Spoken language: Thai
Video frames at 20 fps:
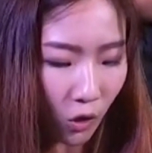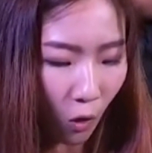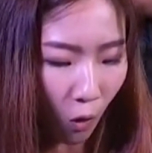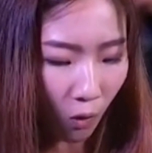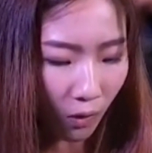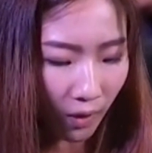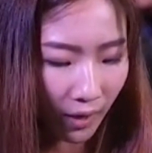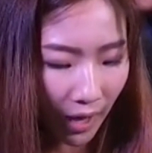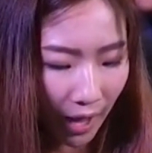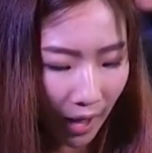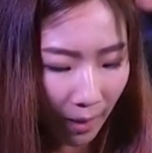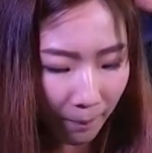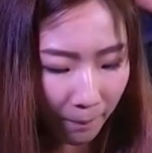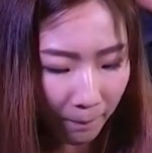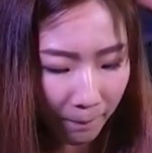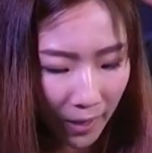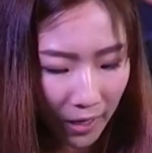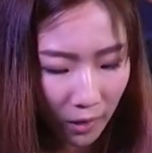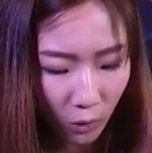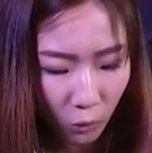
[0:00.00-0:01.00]
ชกกับ
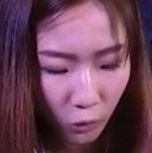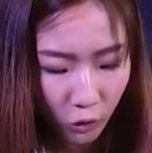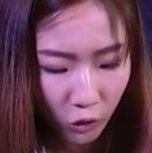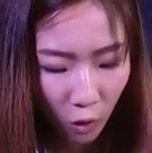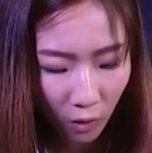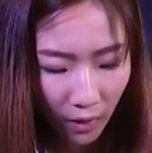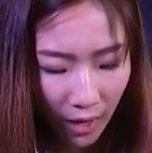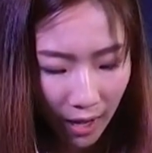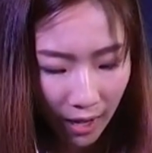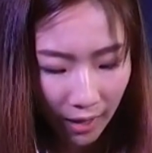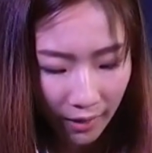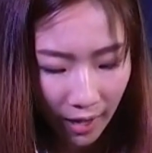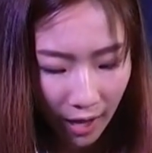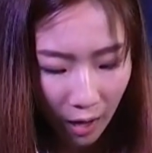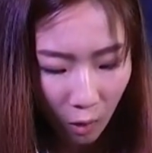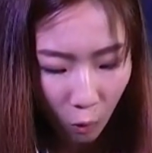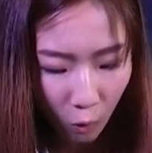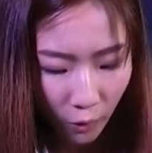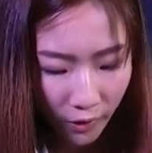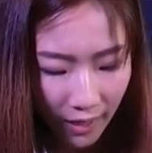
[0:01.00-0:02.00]
เป็นคู่ชกอ่า
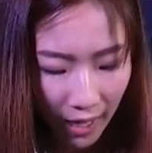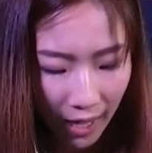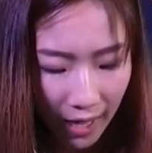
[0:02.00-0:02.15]
นาโอ